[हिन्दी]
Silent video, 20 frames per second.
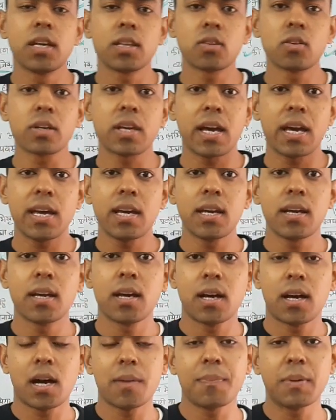तो क्या है
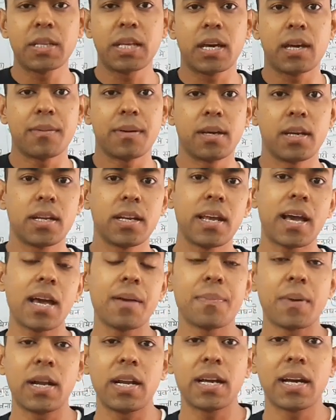अब पता है हमें
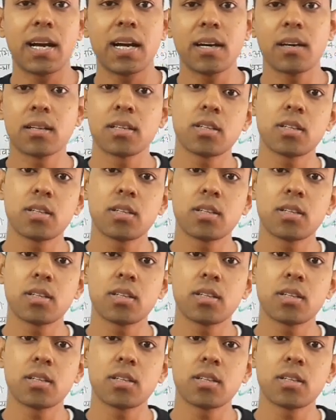न्यायपालिका